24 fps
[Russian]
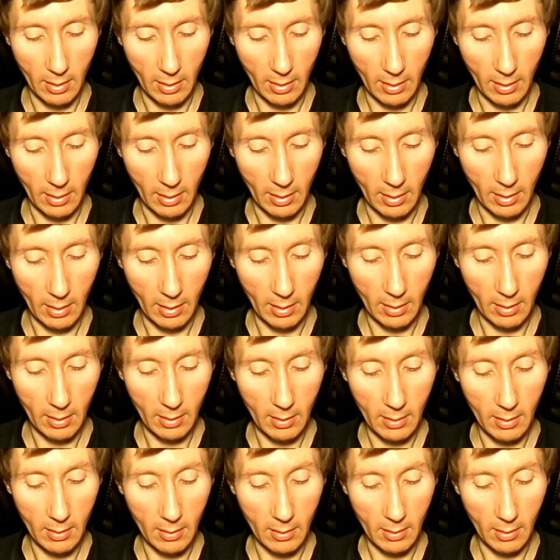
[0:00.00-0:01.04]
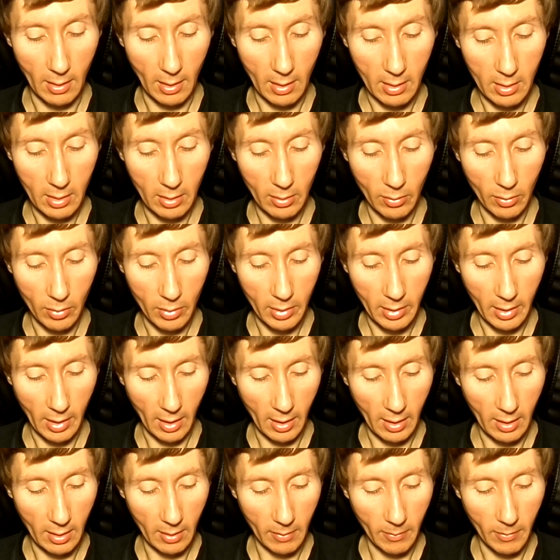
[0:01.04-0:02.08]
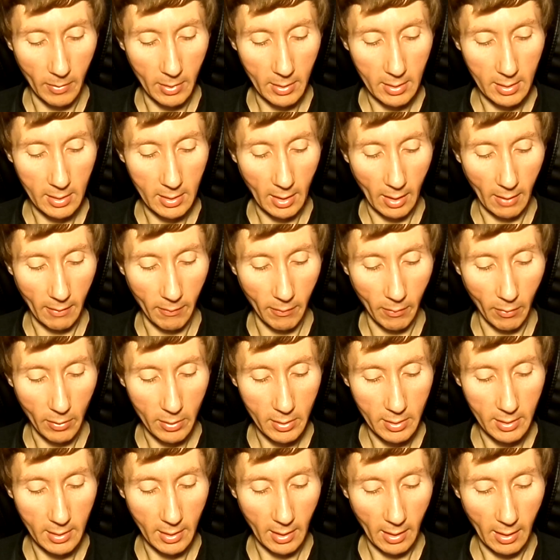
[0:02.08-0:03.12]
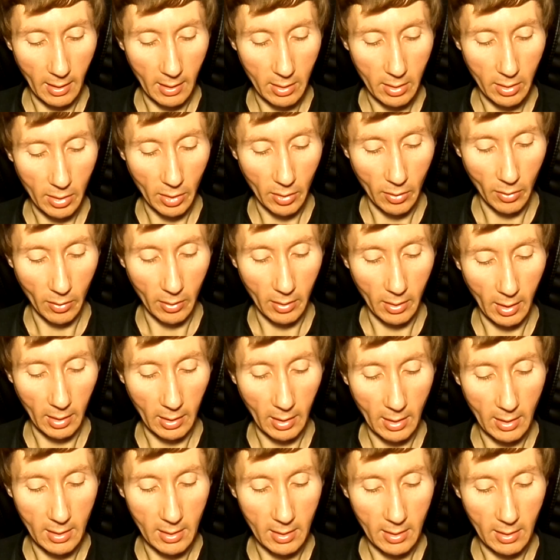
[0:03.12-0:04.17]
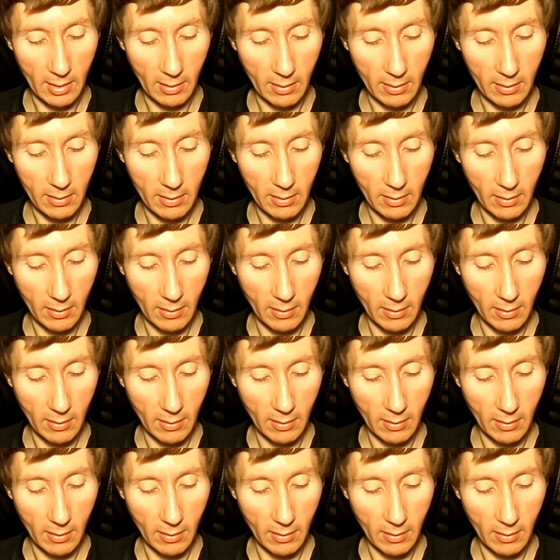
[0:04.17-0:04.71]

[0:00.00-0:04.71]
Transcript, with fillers: или наша душа и без того знает, что надо делать